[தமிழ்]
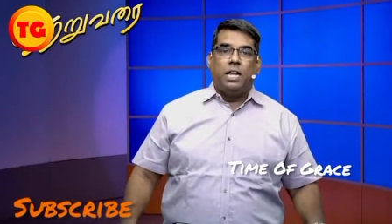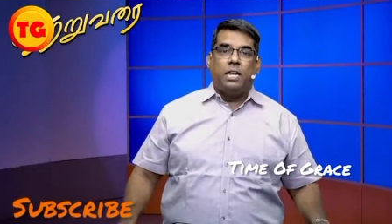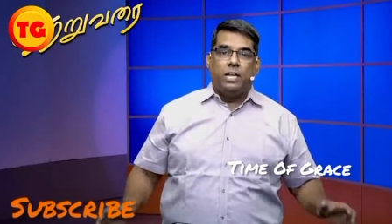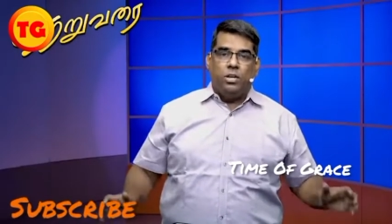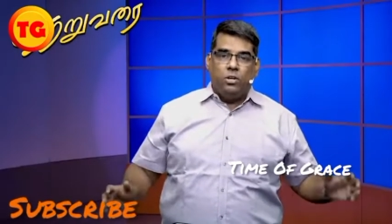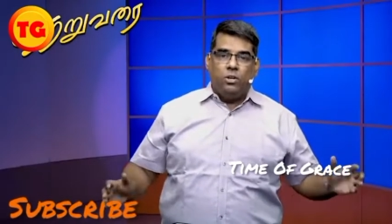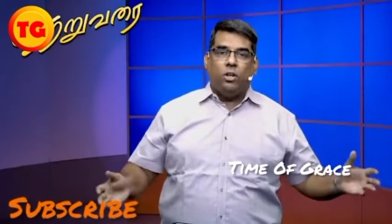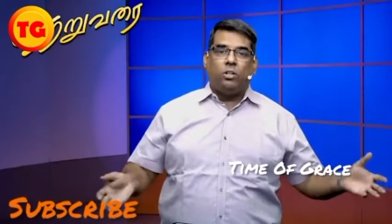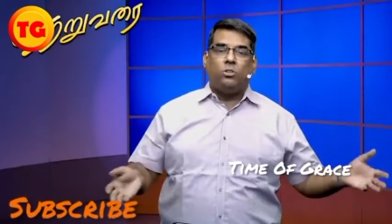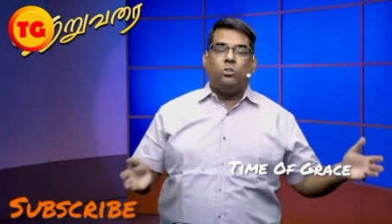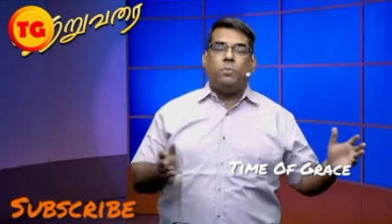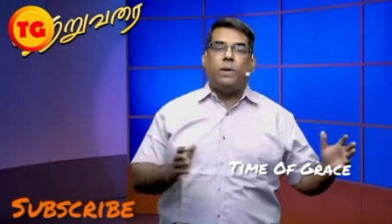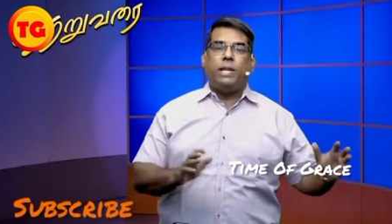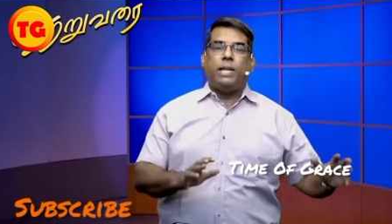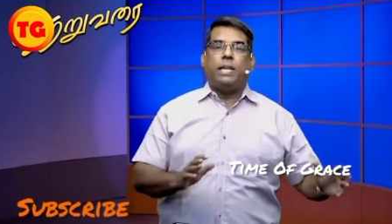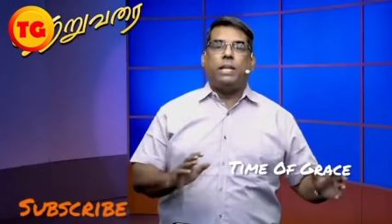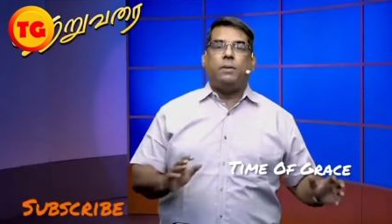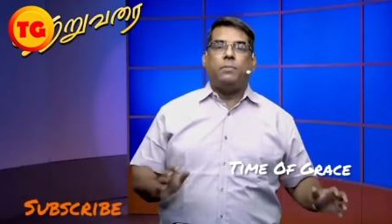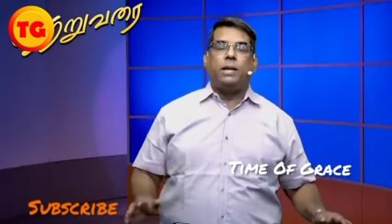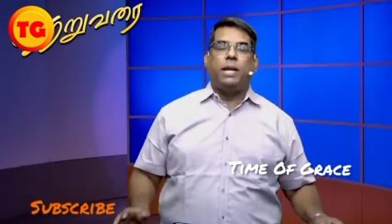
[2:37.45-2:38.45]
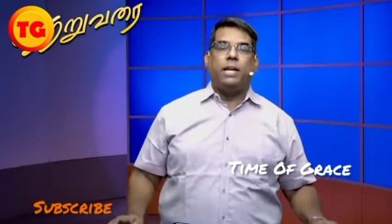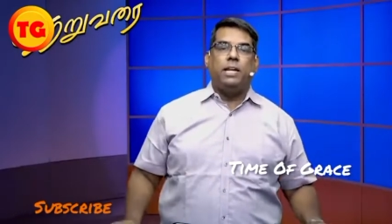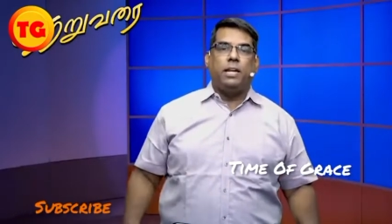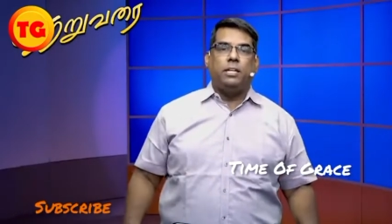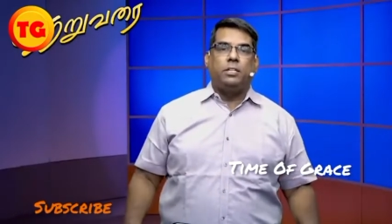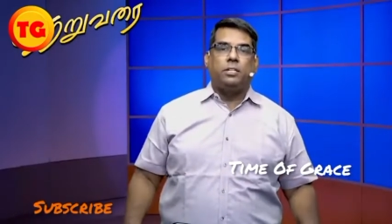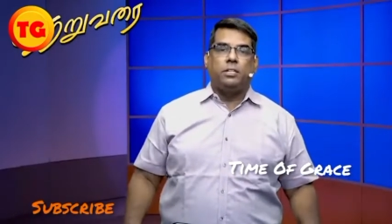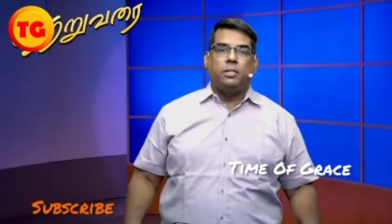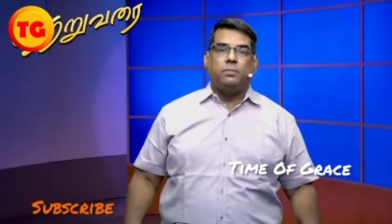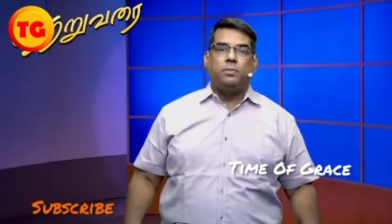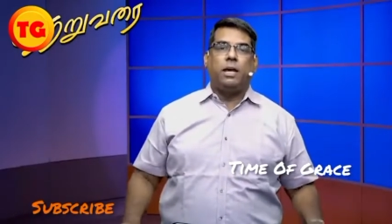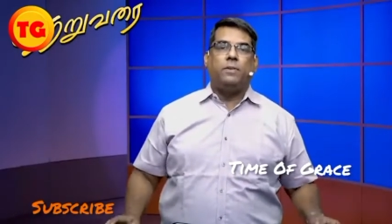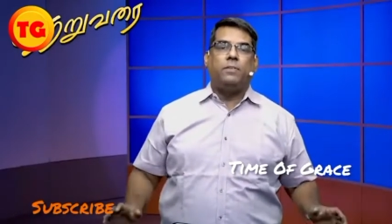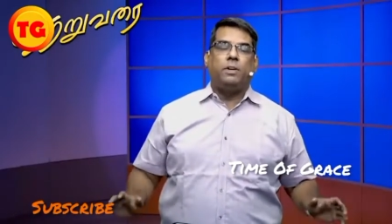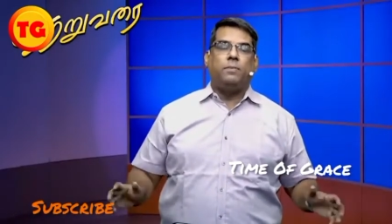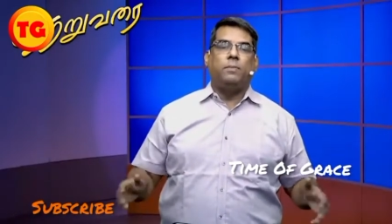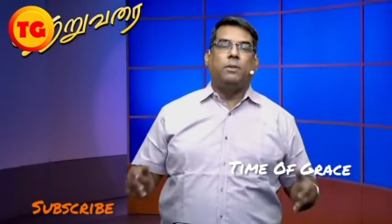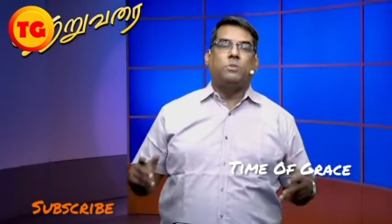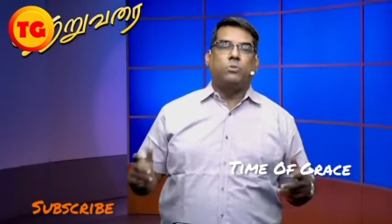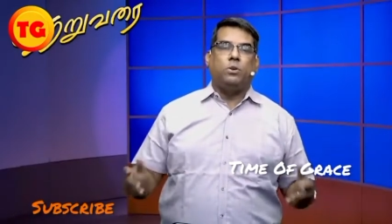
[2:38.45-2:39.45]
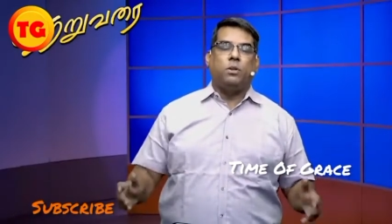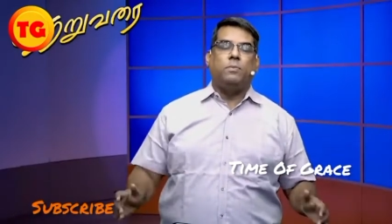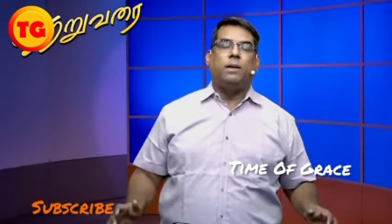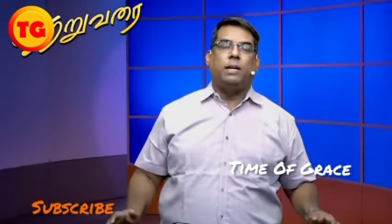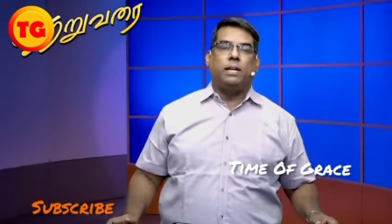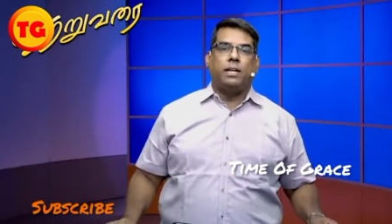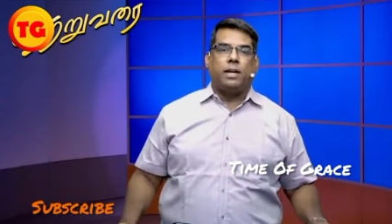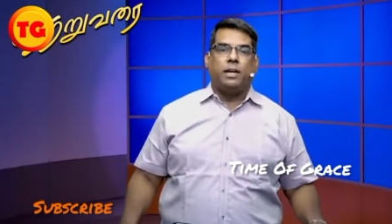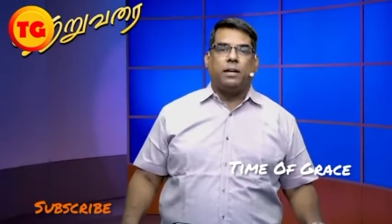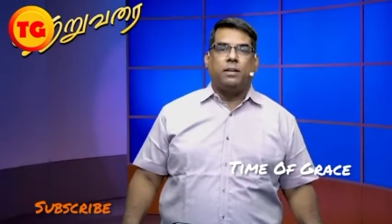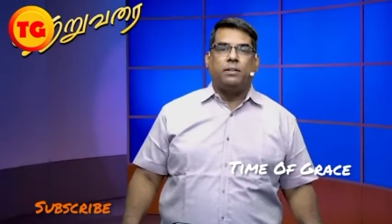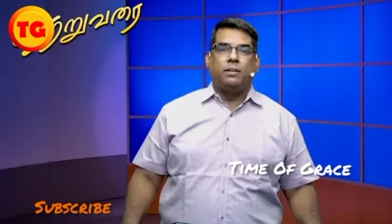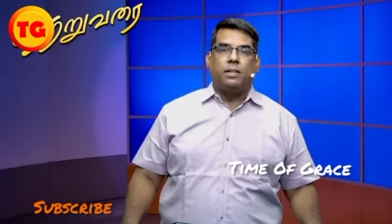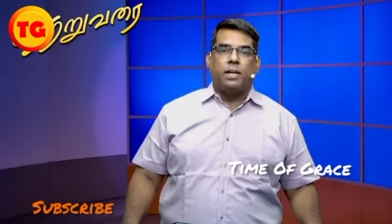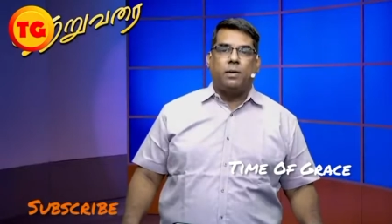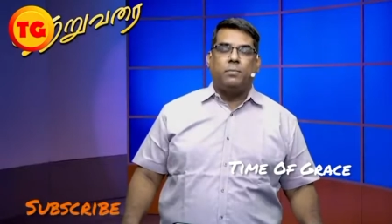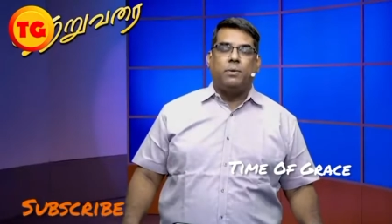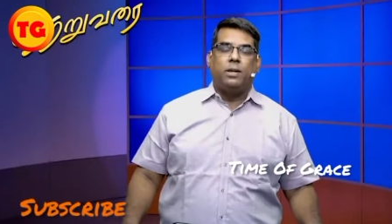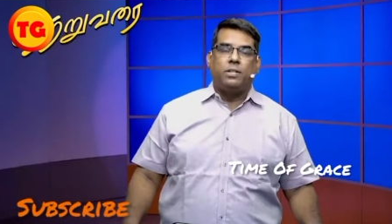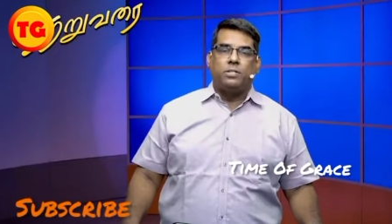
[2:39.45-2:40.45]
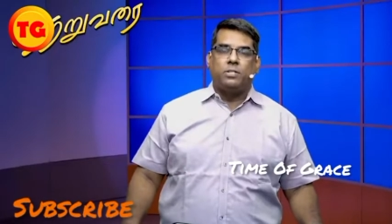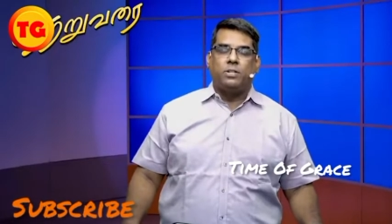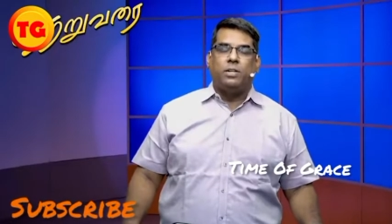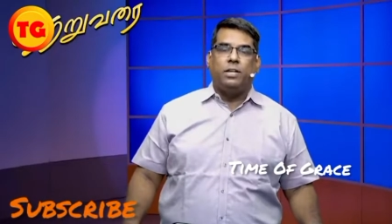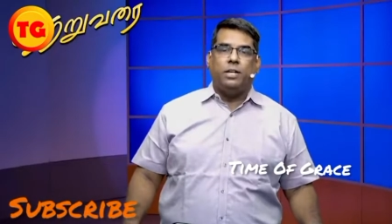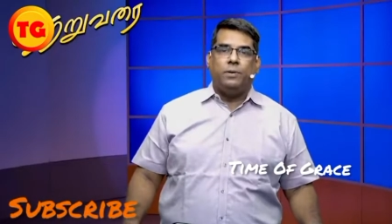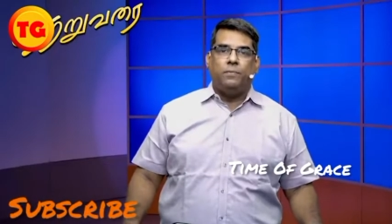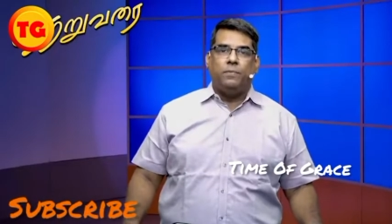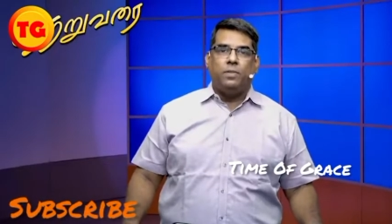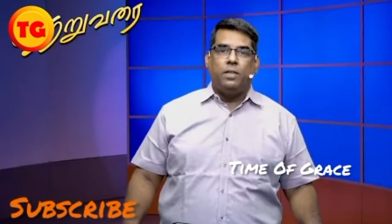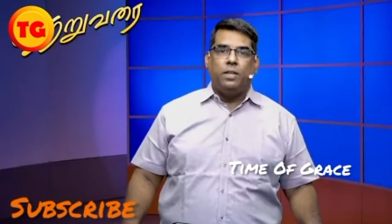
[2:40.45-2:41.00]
இன்னொரு துப்பாக்கி நம்ம கையில் எடுத்துக்கிட்டோம்னா அவன் நம்மளை சுடமாட்டான் அப்படின்னு சொல்லி